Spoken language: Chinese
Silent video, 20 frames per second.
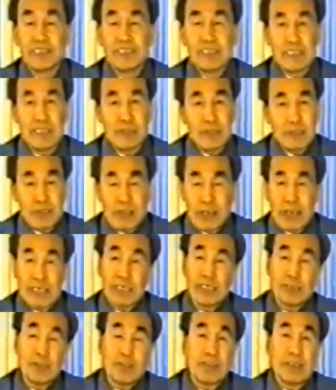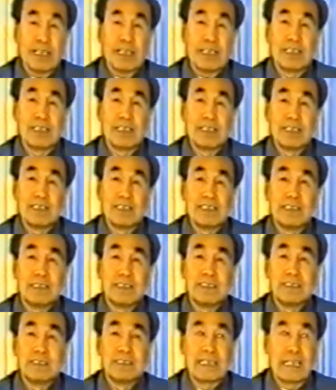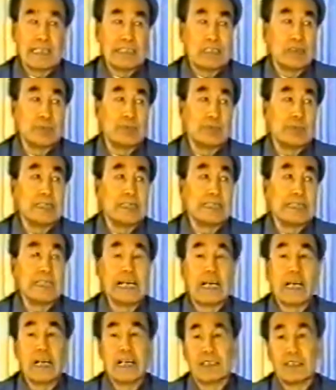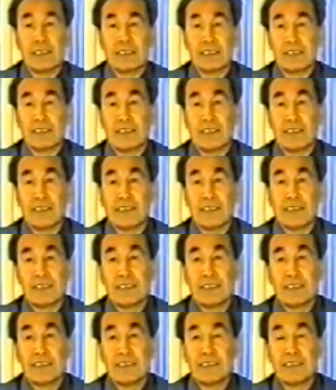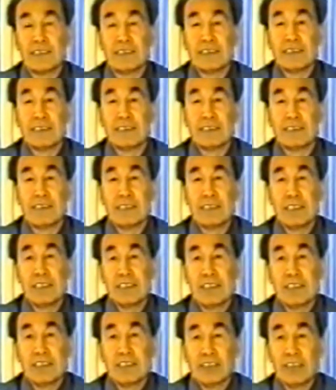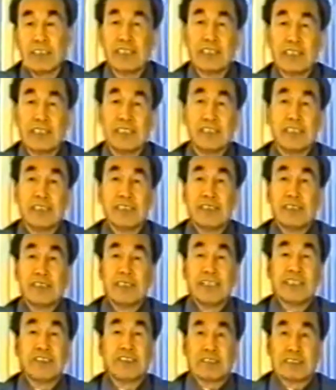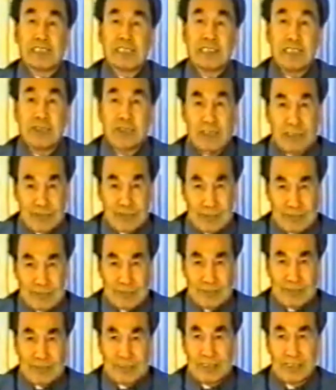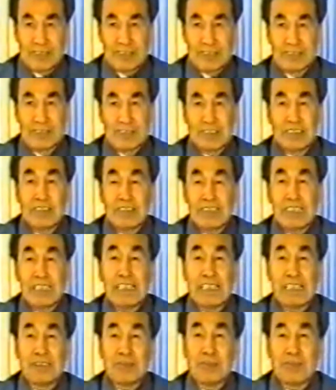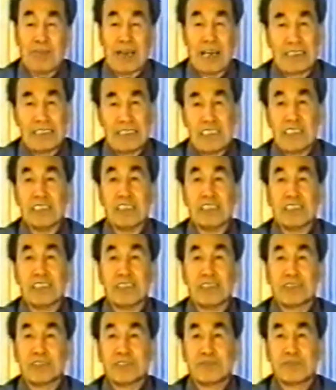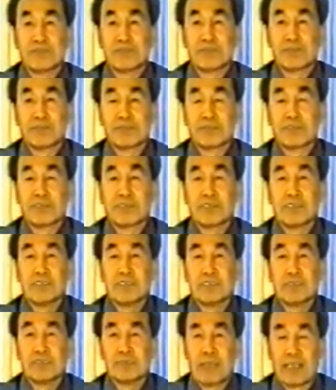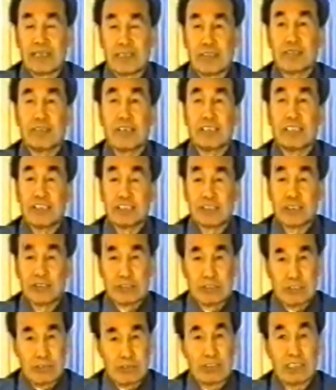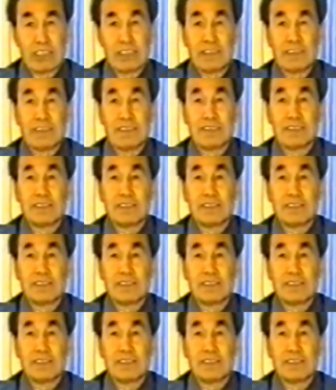就跟他们全跟那么灌。它就不一样了，嗯，所以你你总要在里边儿用意念把气把它灌得足足的，